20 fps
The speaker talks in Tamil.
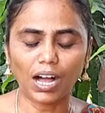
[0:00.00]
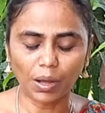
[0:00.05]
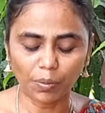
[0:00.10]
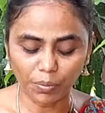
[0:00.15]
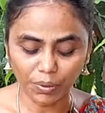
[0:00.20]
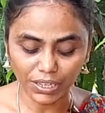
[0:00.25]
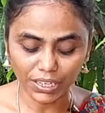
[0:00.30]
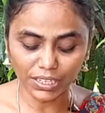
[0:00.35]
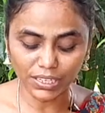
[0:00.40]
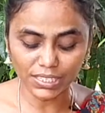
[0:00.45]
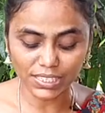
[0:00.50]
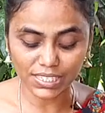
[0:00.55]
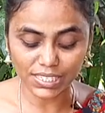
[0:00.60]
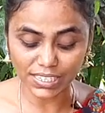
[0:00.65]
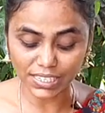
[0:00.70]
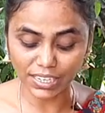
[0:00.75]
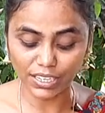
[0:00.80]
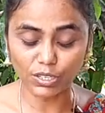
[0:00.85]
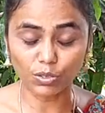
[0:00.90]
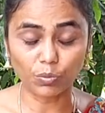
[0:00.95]
அப்படின்னு
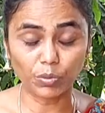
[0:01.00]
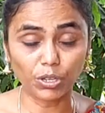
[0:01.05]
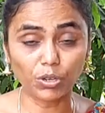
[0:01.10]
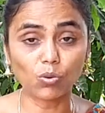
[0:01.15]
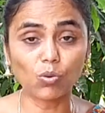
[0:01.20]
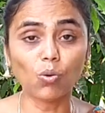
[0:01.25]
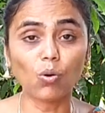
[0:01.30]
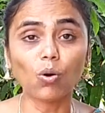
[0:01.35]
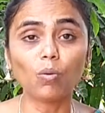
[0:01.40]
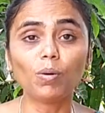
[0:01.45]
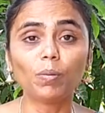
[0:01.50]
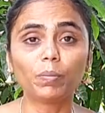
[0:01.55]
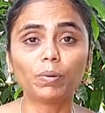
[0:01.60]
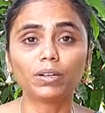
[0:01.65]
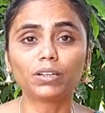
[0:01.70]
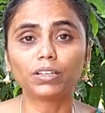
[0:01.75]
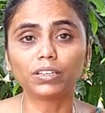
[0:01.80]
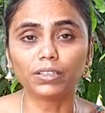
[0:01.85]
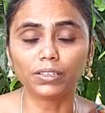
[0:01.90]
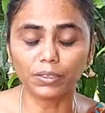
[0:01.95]
சினை அப்படி
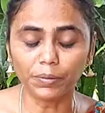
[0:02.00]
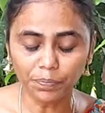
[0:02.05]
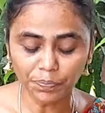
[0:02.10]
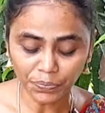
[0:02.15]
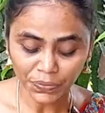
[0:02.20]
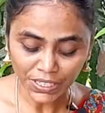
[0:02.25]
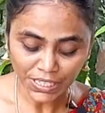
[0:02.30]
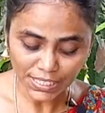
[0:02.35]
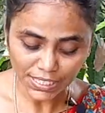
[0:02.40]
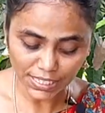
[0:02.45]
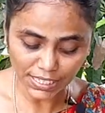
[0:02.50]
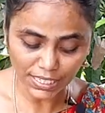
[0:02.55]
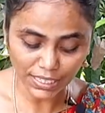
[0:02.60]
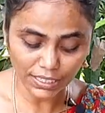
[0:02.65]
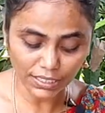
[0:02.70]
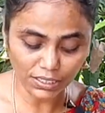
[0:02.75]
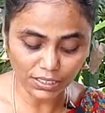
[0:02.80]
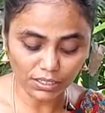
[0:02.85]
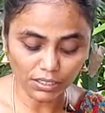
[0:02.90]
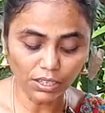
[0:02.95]
கோபப்பட்டு
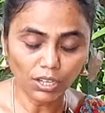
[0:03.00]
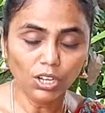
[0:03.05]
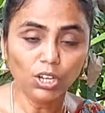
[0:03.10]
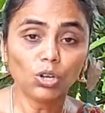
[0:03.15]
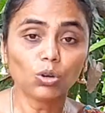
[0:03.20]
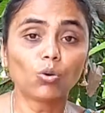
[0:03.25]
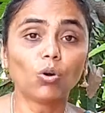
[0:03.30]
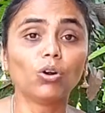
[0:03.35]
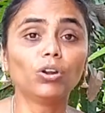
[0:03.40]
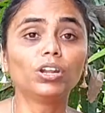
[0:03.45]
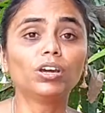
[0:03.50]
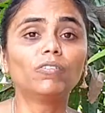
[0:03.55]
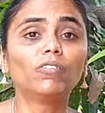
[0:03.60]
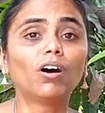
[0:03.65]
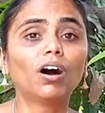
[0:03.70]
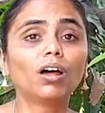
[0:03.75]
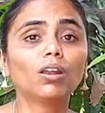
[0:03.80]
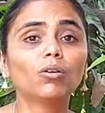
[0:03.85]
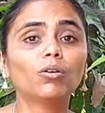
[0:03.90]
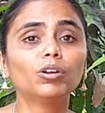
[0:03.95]
சினந்து கொண்ட
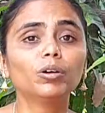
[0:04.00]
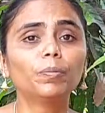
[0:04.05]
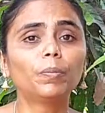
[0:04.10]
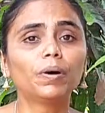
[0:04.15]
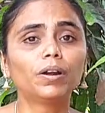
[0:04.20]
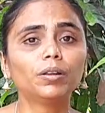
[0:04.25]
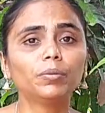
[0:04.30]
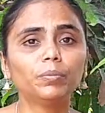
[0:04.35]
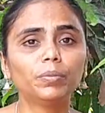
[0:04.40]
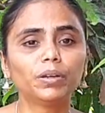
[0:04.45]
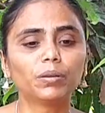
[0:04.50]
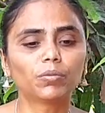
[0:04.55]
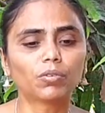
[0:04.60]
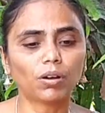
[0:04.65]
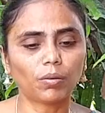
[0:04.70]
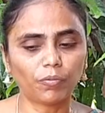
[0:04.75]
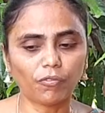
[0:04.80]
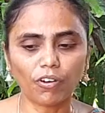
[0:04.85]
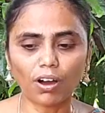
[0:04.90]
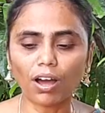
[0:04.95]
வாளோடு படும்பினம்
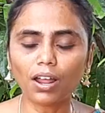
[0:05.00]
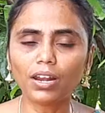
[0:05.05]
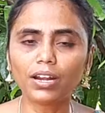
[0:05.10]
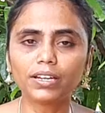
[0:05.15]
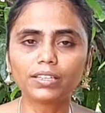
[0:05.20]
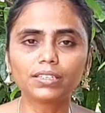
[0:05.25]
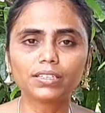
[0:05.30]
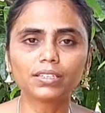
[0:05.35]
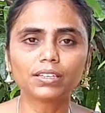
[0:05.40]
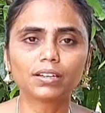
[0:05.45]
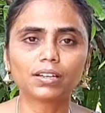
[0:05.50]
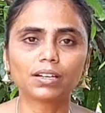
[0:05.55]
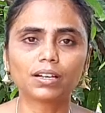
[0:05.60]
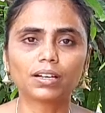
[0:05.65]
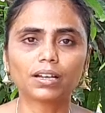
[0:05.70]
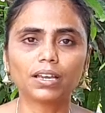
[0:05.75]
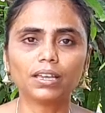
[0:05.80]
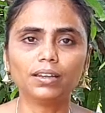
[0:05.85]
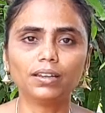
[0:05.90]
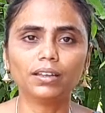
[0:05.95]
வால் எடுத்துக்கிறாங்க
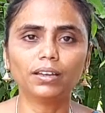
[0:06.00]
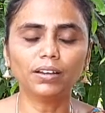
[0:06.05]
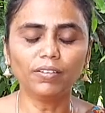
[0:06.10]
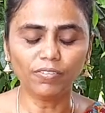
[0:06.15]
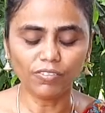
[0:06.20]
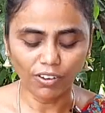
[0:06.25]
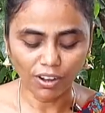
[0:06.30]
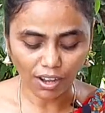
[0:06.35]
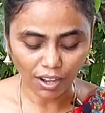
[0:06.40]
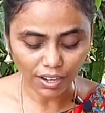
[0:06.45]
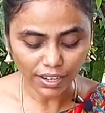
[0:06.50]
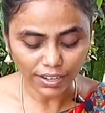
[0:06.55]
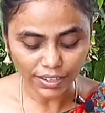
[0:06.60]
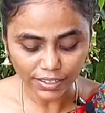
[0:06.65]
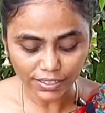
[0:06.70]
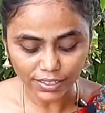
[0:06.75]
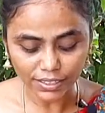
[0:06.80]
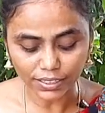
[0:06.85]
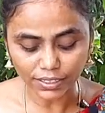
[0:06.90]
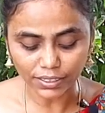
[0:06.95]
கையில் வால்
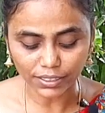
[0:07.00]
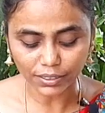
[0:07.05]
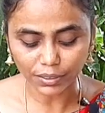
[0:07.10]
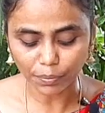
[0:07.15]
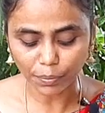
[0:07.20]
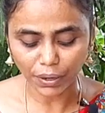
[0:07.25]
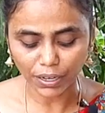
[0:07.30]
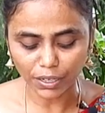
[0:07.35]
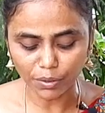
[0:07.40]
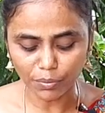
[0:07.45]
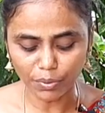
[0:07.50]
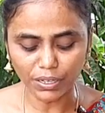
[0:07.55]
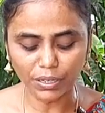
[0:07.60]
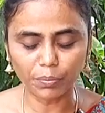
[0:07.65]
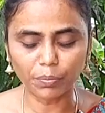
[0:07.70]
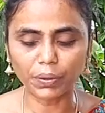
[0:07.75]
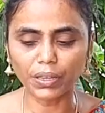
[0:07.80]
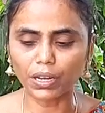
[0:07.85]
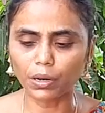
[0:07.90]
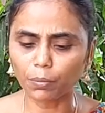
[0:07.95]
எடுத்துக்கிட்டு
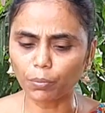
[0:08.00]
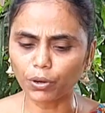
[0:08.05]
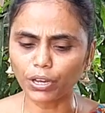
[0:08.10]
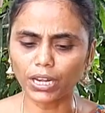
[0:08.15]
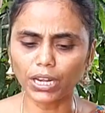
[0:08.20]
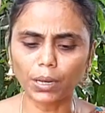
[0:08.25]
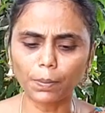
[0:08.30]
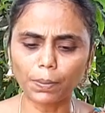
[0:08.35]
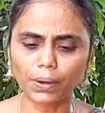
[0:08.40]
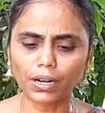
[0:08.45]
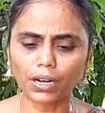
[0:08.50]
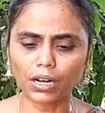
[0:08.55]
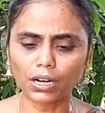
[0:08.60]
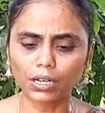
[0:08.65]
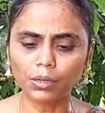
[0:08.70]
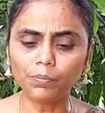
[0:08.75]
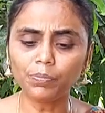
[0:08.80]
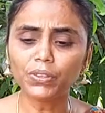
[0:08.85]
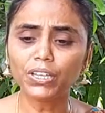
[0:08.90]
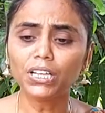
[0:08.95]
படும்பினம் பெயரப்போ என்ன பண்ணுறாங்க